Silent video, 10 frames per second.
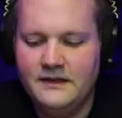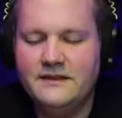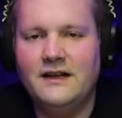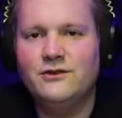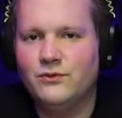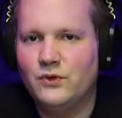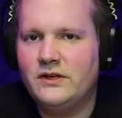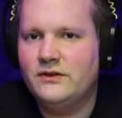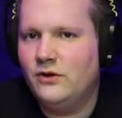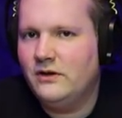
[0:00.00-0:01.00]
Ist also
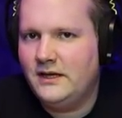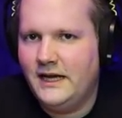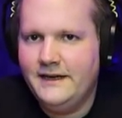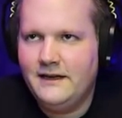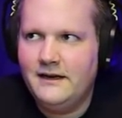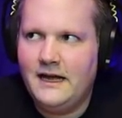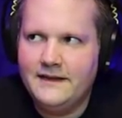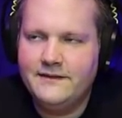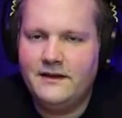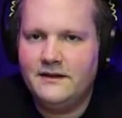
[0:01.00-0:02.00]
wirklich noch ein kleiner
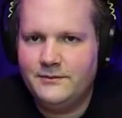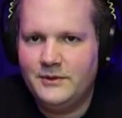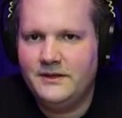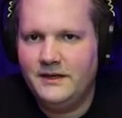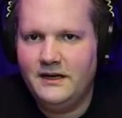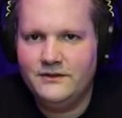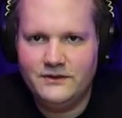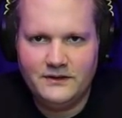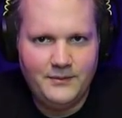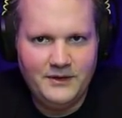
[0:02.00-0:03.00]
Laden, sag ich mal. Ja,
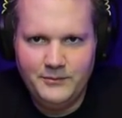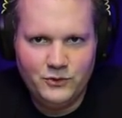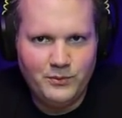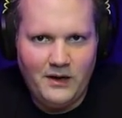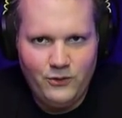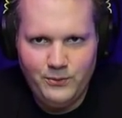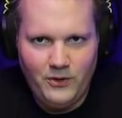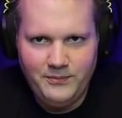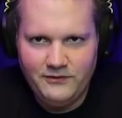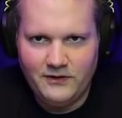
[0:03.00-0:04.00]
also kann man mit Dubaro
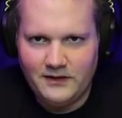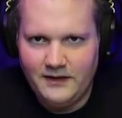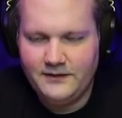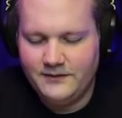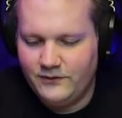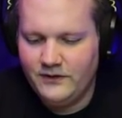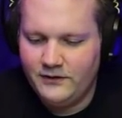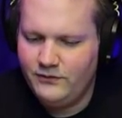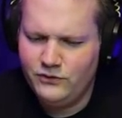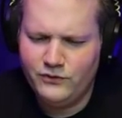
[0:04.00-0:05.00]
überhaupt nicht vergleichen. Deswegen,
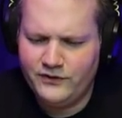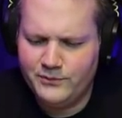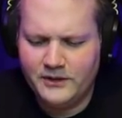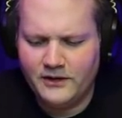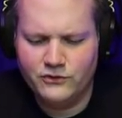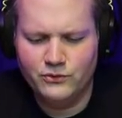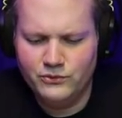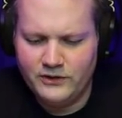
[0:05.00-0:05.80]
ich finde sowas immer ganz süß